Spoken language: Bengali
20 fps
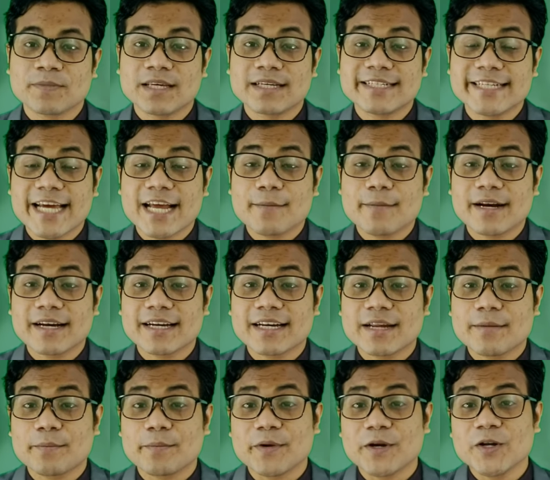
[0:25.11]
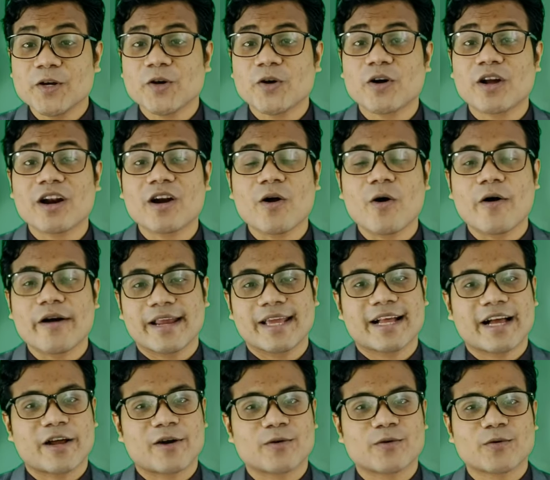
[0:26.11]
শেয়ার মার্কেটে বিনিয়োগ করার অনেক
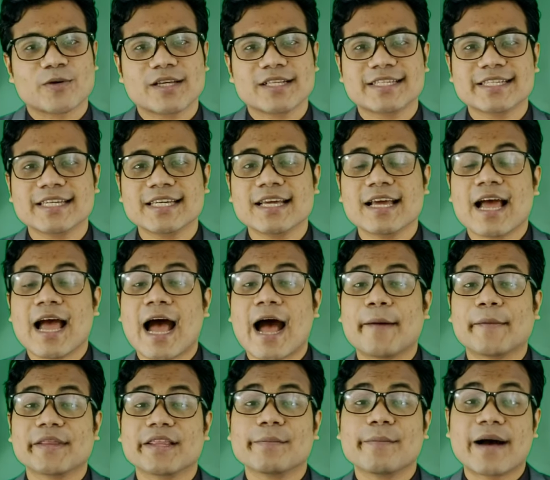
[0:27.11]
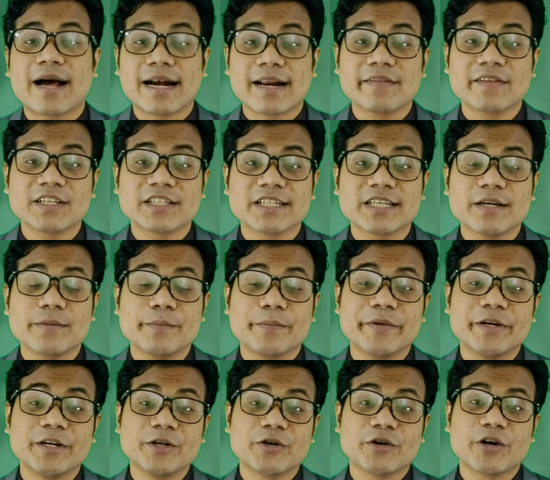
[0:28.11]
কারণ রয়েছে আমাদের বাংলাদেশে
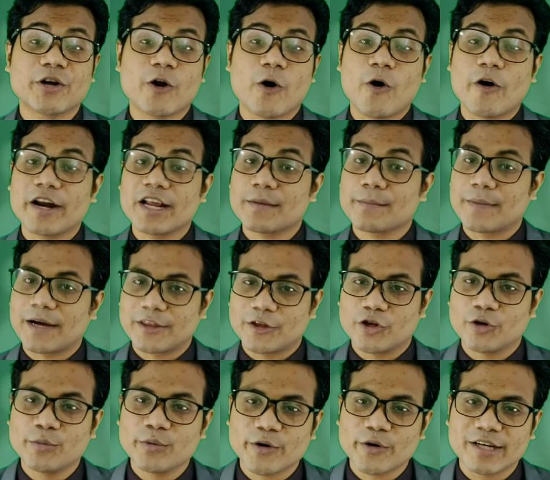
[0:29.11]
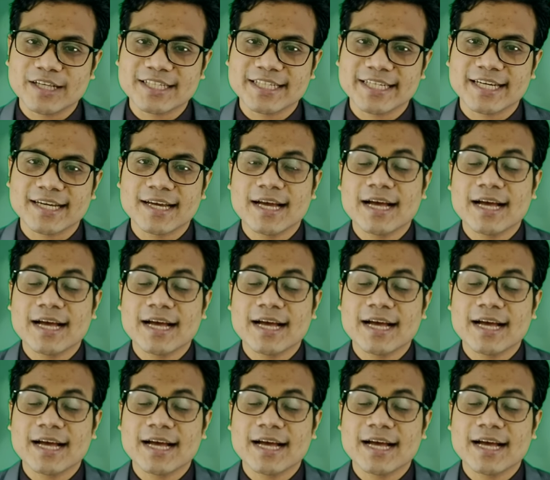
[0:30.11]
বিনিয়োগের অনেক মাধ্যমও রয়েছে